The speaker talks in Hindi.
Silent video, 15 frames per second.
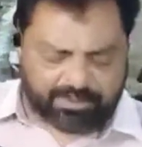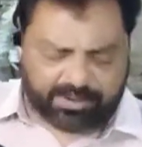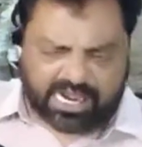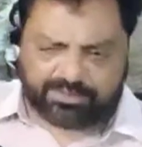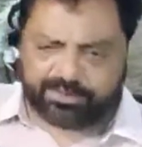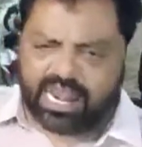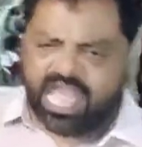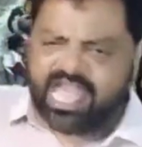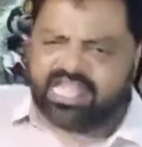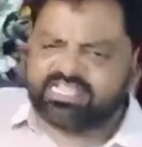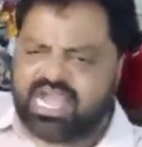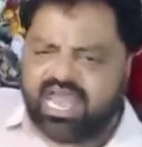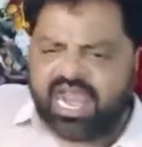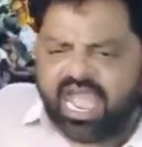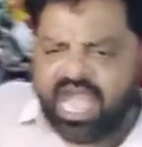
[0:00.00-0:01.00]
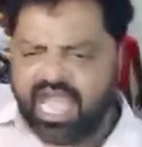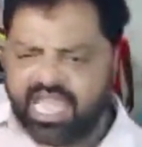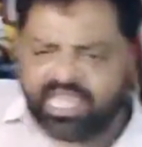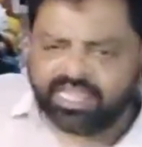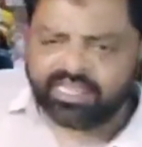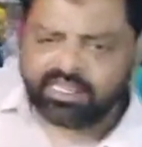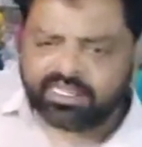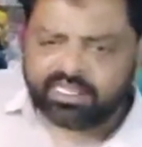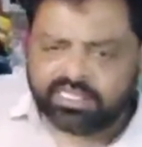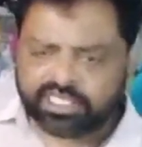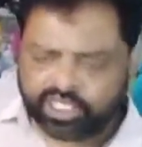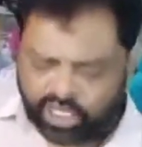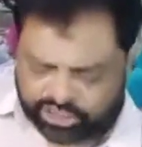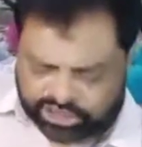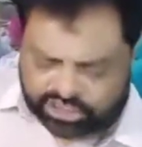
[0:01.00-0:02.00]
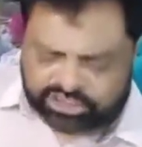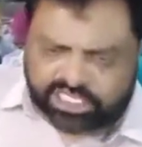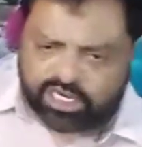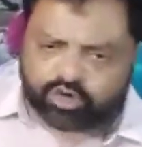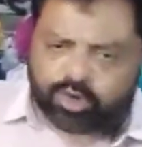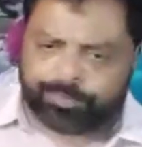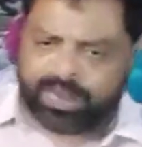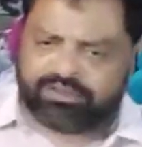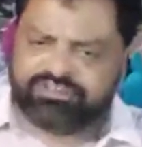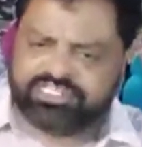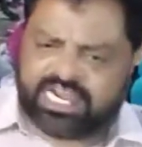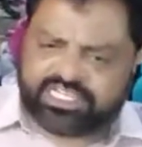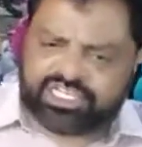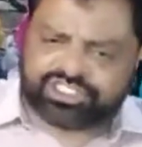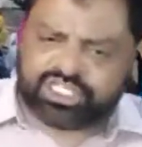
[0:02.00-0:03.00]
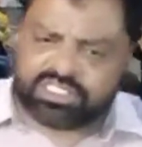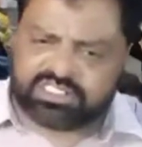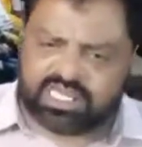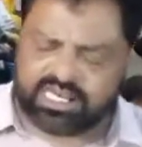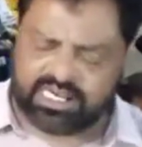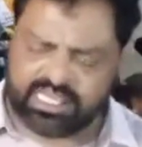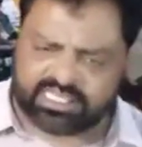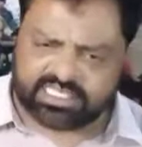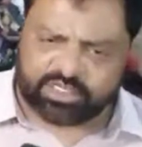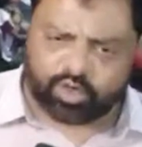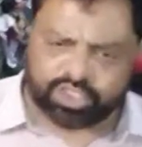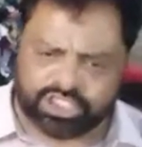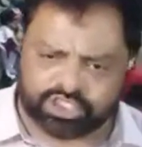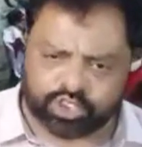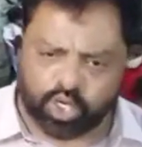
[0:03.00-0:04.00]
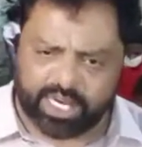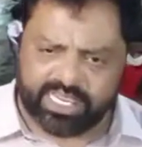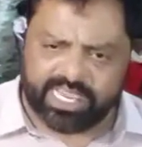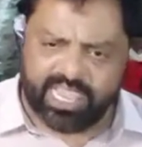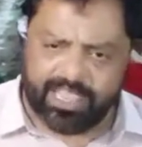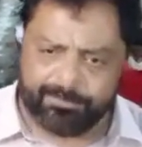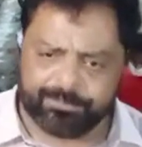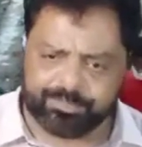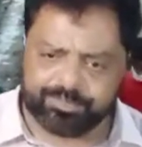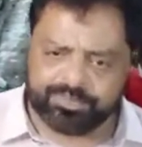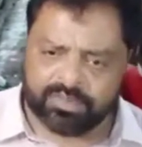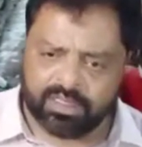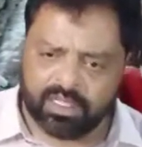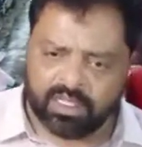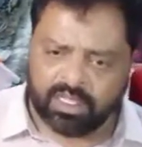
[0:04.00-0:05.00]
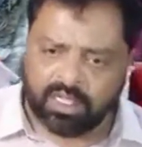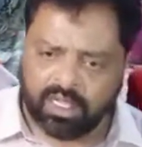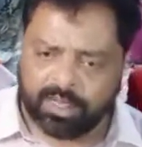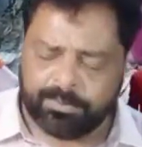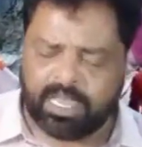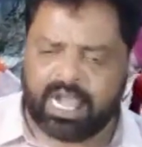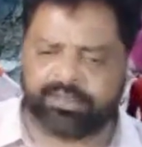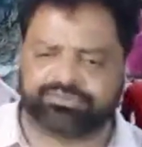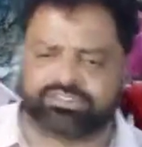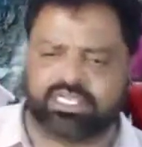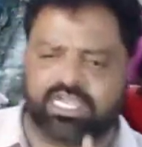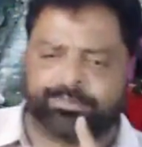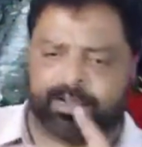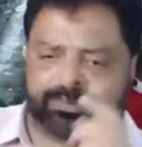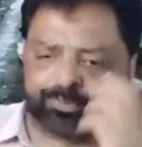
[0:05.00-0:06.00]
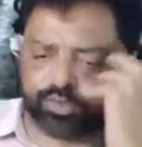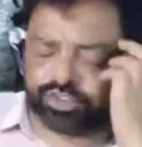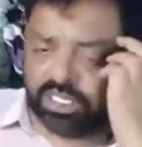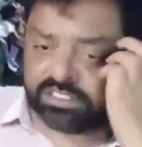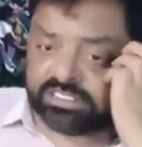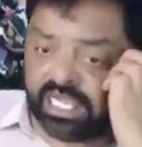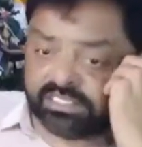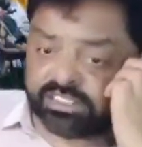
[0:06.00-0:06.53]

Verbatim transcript: बार बढ़ाया जा रहा है क्रशन तेल को प्राइवेटाइजेशन करने की कोशिश हो रही है मैं आपसे ये बात पूछना चाहता